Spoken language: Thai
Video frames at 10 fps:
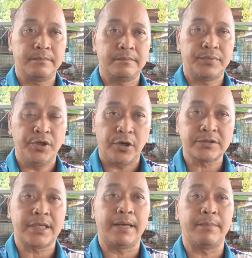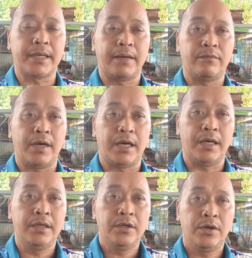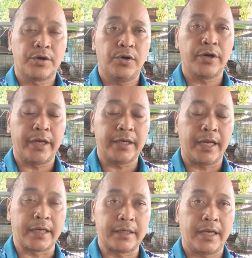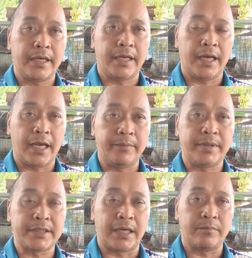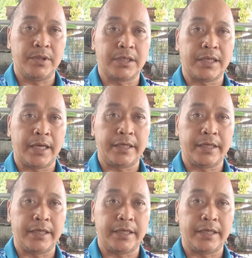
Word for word: พี่น้องทราบไหมครับว่า โรคแอนแท็กได้หายไปจากเมืองไทย